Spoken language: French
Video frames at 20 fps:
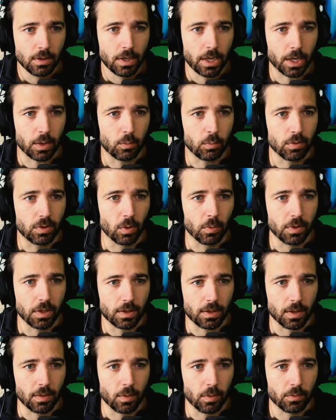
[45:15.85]
Écoutez, on
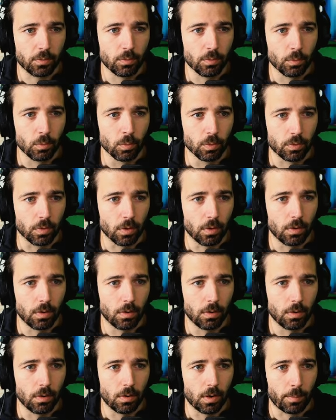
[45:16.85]
était dans une route
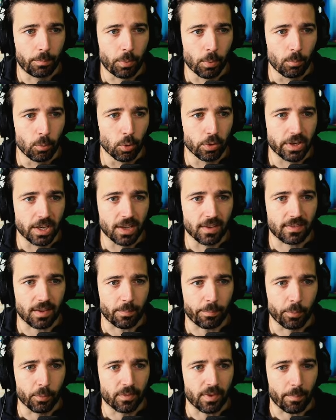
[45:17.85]
euh, un peu bloquée, ça
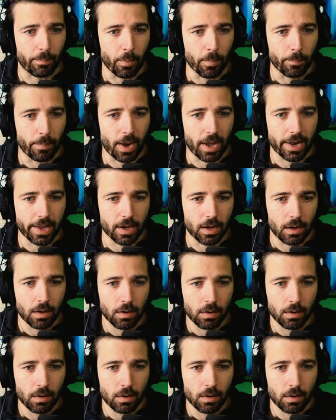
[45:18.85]
peut, ça peut me parler. Hein.